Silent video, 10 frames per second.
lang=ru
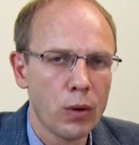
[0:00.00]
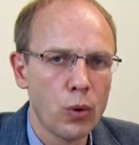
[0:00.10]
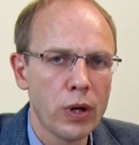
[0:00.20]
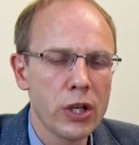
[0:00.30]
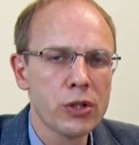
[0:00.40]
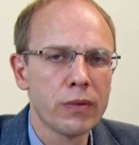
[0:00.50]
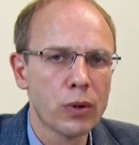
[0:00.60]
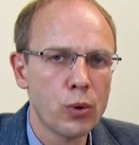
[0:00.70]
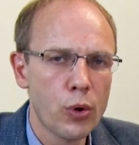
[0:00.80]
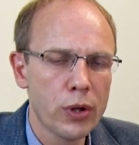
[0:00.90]
У
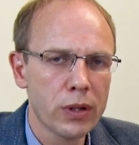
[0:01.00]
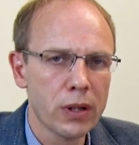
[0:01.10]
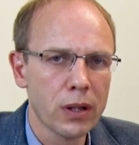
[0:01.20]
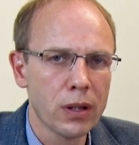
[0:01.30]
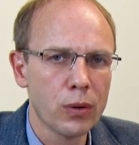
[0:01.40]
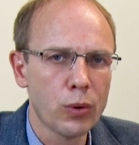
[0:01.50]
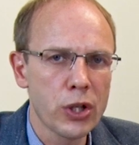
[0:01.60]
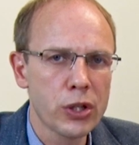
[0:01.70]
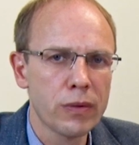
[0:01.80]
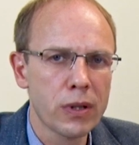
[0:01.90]
каждого города, у
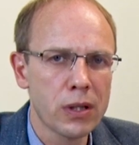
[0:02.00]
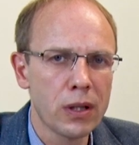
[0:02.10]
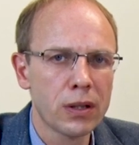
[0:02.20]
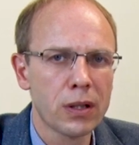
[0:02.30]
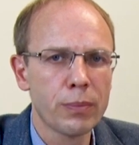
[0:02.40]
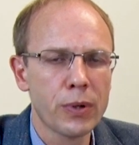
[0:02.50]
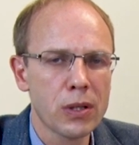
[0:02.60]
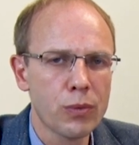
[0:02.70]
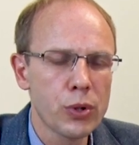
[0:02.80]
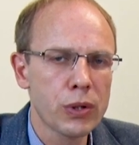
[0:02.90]
каждого центра
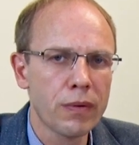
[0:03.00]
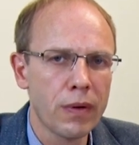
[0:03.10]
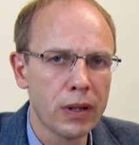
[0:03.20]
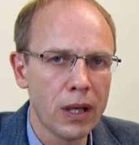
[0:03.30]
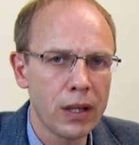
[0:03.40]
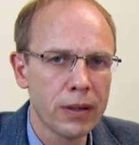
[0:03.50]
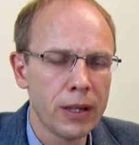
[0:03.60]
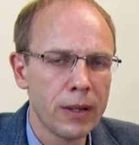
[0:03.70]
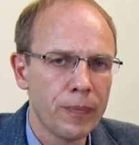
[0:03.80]
производства вина